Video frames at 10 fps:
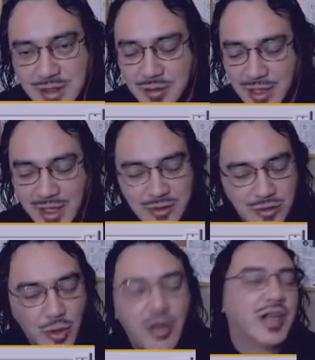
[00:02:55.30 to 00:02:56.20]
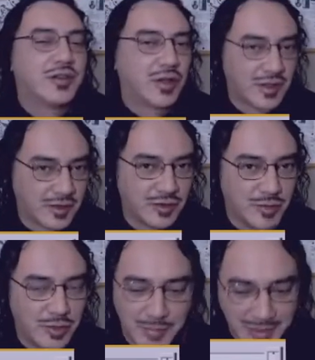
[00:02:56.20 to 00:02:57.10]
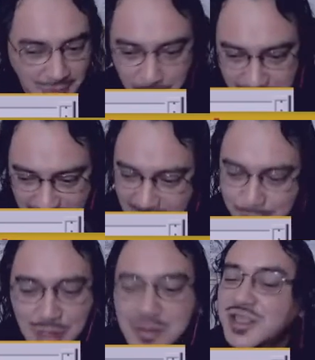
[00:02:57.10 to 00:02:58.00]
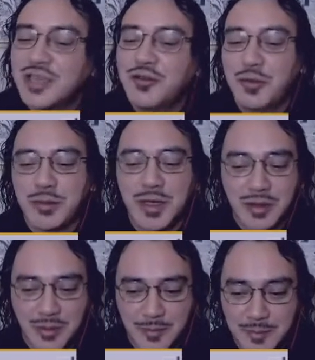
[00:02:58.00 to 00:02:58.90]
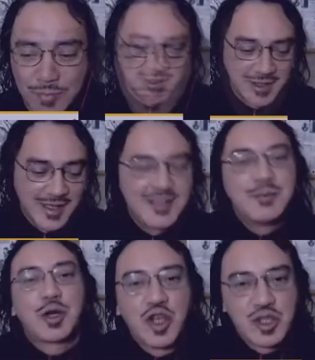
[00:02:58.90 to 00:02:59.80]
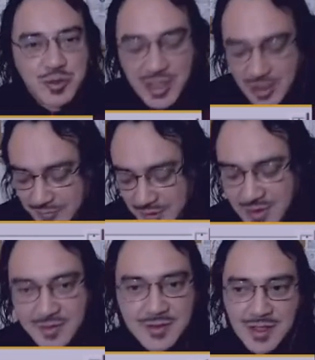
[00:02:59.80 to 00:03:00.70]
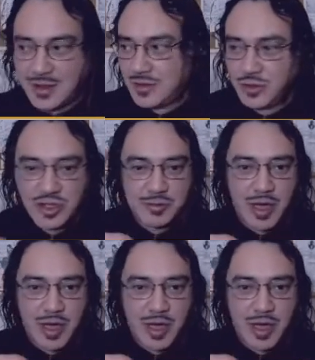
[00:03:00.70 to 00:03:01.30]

Eu adoro a história do Santos Dumont, mas não vou entrar nessa polêmica de quem foi o primeiro, não. Esse protótipo que ele fez, que é dois